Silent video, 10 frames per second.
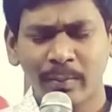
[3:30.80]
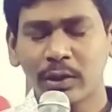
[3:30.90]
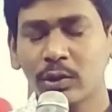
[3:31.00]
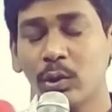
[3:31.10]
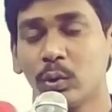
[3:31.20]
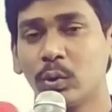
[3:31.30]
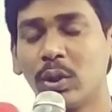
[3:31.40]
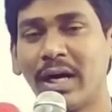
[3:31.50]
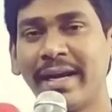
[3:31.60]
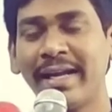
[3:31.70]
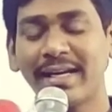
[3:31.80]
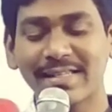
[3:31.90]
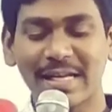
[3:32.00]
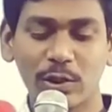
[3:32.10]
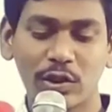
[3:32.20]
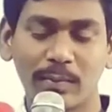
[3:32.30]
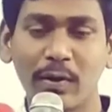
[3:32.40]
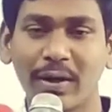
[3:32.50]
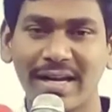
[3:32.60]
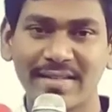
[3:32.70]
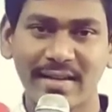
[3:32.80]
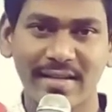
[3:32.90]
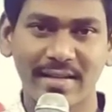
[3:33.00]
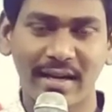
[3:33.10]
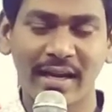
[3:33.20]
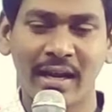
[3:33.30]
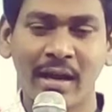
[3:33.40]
భక్తులు అనేక సంవత్సరములు రాసినా సరే